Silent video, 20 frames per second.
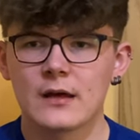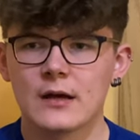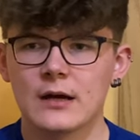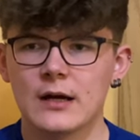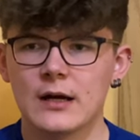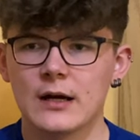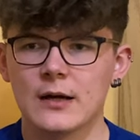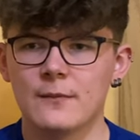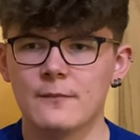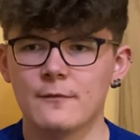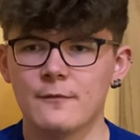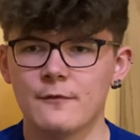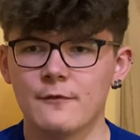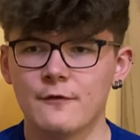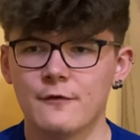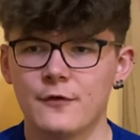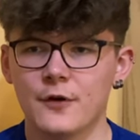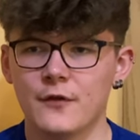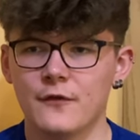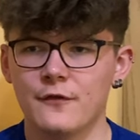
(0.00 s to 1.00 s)
Ähm,
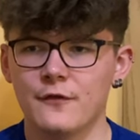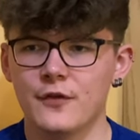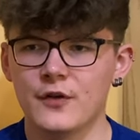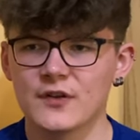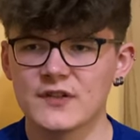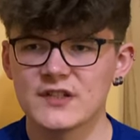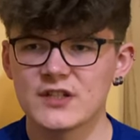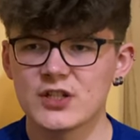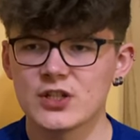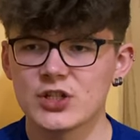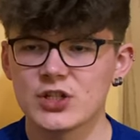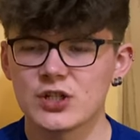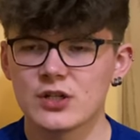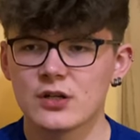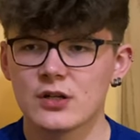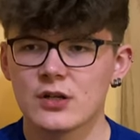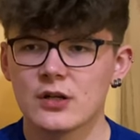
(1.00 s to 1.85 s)
von Pfirsich